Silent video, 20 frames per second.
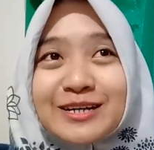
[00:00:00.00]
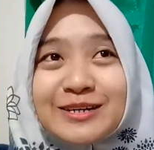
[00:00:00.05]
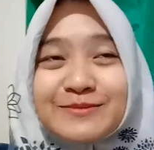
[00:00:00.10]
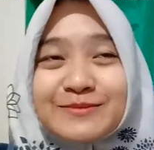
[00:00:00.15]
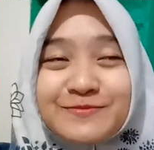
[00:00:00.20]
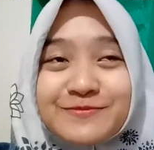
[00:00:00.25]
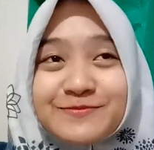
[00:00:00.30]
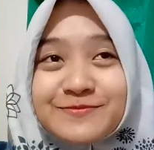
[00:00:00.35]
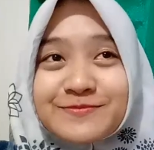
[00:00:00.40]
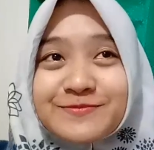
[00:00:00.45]

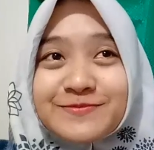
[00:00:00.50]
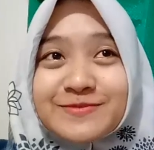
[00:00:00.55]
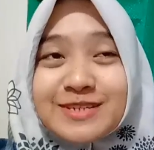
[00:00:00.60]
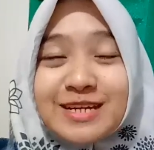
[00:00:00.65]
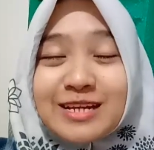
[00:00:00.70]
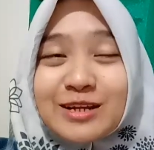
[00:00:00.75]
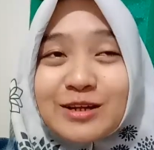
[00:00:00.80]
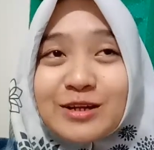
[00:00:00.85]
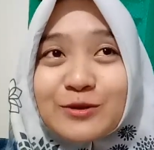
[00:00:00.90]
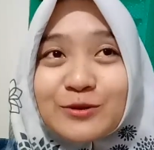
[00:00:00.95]
hmm
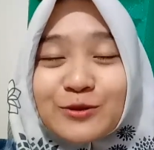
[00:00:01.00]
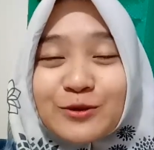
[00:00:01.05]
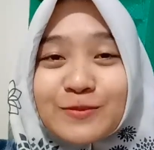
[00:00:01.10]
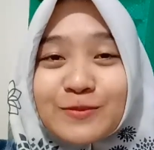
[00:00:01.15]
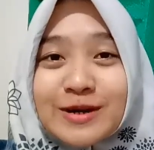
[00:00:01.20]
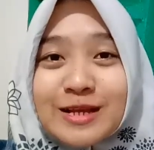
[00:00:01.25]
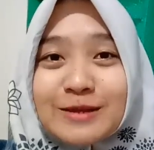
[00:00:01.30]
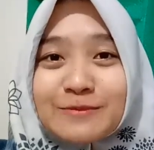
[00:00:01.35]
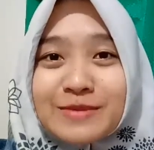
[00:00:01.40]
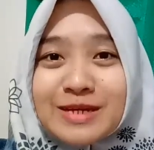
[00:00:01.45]
jadi untuk
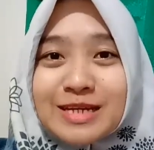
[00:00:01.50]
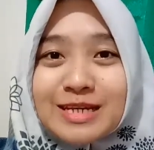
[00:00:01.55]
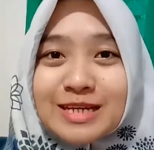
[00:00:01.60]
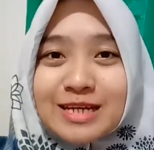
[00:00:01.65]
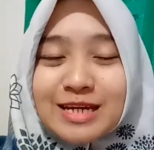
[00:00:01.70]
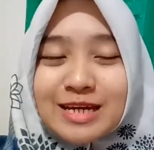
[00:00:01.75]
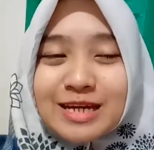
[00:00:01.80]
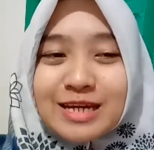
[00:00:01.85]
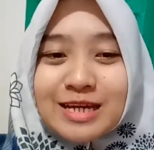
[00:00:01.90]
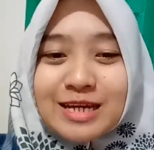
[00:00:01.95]
malam
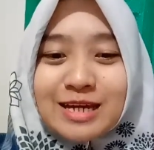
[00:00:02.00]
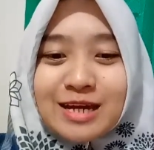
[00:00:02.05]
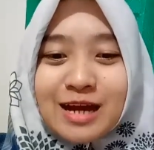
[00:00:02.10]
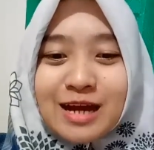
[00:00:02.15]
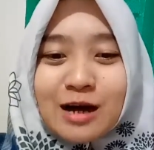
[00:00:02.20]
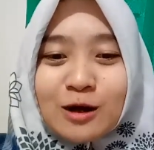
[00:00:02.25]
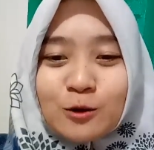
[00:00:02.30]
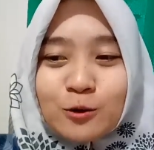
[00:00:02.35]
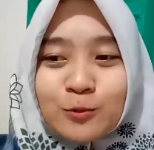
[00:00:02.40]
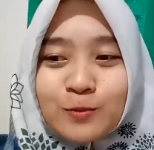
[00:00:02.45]
ini
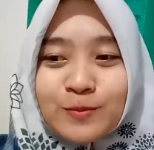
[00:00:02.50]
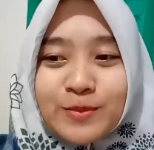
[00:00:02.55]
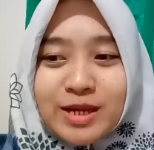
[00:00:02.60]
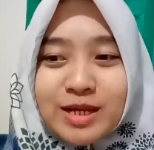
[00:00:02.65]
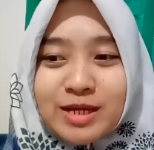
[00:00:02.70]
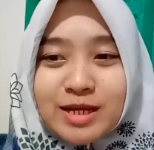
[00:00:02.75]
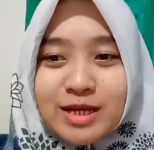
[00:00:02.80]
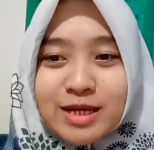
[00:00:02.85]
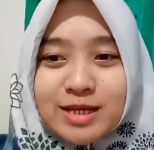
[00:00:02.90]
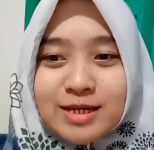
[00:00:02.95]
aku
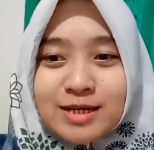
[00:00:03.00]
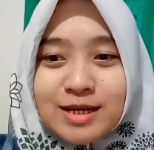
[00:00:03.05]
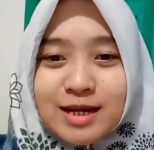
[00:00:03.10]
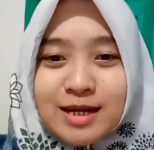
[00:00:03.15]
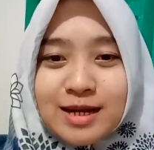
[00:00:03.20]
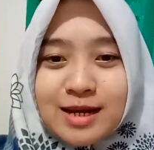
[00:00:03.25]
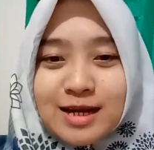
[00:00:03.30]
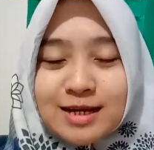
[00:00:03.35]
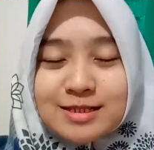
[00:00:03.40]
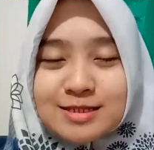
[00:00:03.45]

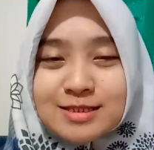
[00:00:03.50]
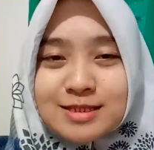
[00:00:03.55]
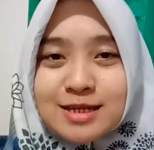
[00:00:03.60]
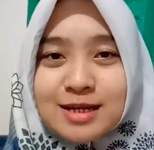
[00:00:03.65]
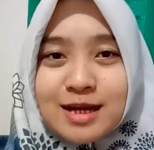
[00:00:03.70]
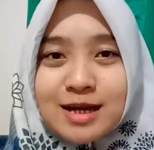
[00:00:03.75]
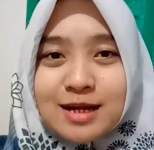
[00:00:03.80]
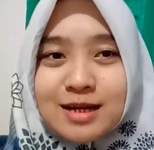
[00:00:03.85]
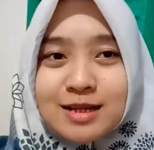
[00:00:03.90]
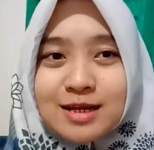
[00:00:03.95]
pengen
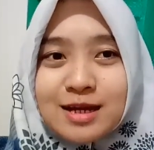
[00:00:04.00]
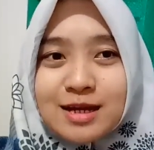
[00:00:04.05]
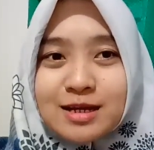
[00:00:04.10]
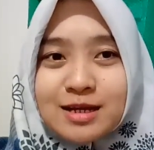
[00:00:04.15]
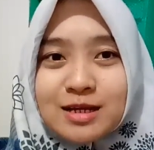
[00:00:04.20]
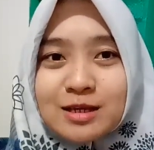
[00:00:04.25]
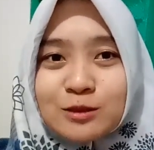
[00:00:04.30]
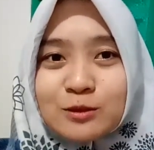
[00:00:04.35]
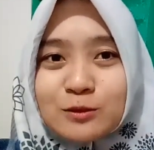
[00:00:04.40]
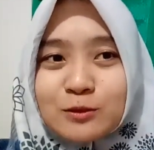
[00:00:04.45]
kasih
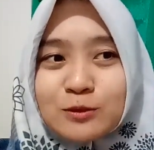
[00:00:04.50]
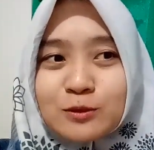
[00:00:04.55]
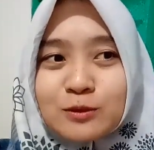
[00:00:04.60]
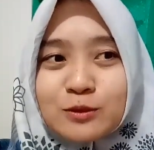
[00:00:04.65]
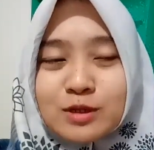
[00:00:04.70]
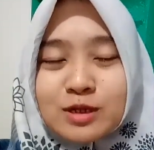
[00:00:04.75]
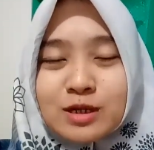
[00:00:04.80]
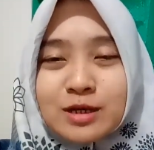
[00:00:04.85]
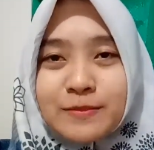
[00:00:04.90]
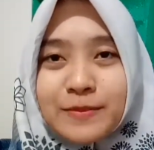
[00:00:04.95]
kalian itu
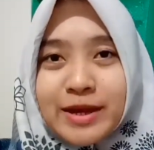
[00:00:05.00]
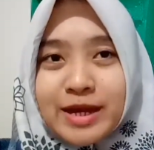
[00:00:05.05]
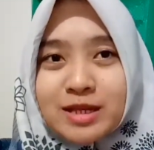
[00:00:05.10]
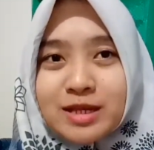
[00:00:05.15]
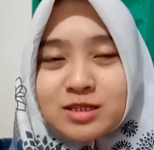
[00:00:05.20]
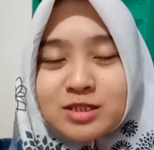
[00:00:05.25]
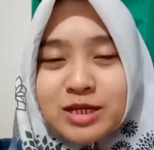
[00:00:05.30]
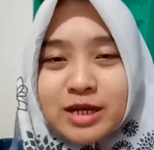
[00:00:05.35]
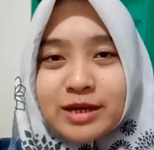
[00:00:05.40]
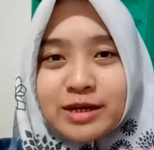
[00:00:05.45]
uh,
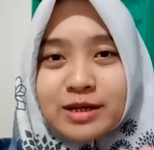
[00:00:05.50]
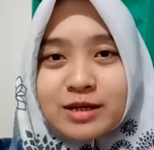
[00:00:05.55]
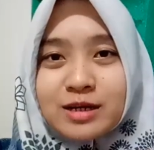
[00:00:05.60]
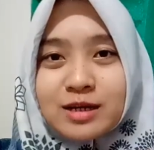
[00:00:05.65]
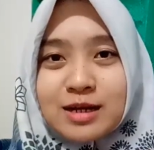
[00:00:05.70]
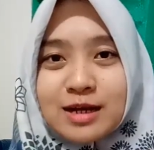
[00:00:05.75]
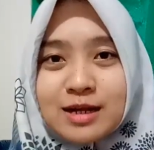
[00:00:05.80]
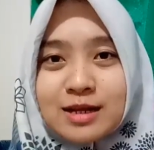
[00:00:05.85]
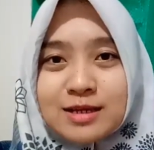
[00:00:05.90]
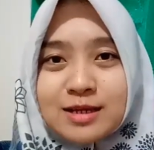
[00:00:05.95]
pengen sharing
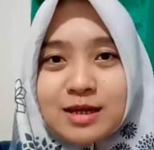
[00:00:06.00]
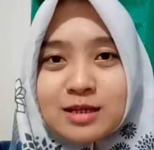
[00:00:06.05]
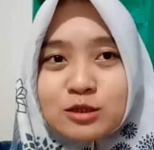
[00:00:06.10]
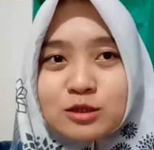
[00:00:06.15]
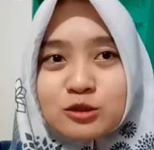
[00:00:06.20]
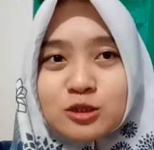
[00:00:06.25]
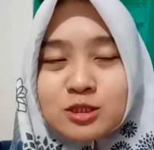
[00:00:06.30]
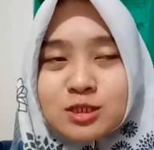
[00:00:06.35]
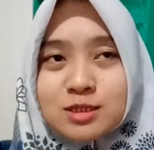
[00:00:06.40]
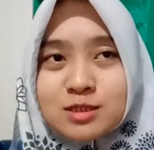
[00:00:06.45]
ke
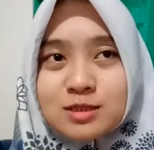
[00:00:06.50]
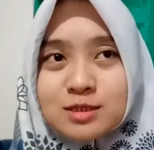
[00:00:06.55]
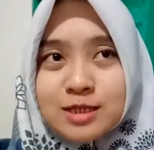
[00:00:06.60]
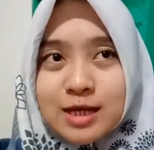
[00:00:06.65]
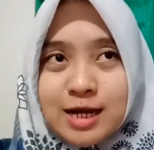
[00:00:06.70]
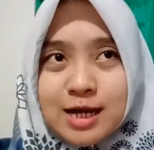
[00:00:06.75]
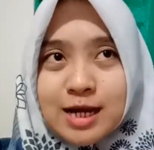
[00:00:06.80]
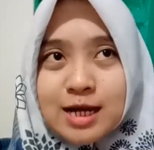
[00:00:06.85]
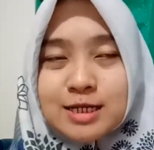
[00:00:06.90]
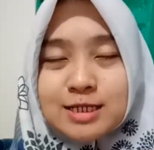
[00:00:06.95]
kalian itu
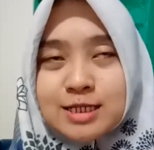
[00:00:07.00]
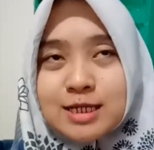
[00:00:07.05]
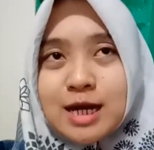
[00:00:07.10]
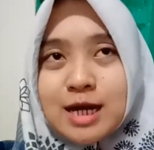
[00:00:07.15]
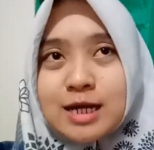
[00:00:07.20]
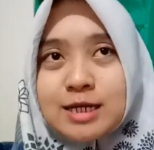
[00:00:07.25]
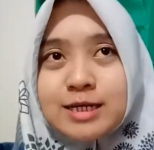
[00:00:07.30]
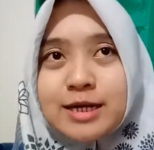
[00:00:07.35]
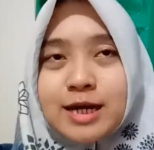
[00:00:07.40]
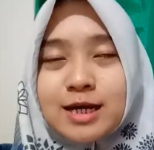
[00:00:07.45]
tentang nih
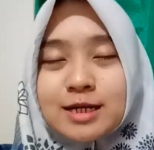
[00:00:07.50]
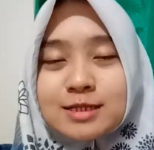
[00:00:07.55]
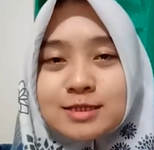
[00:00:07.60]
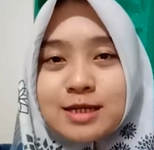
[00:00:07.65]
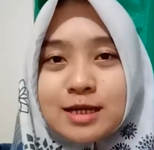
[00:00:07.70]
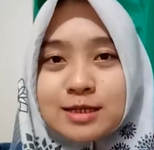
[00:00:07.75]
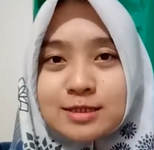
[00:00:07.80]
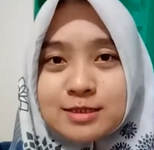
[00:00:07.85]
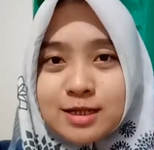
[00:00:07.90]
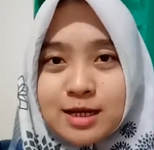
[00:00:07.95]
ada yang
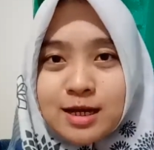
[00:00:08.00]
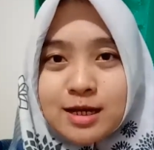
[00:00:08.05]
tanya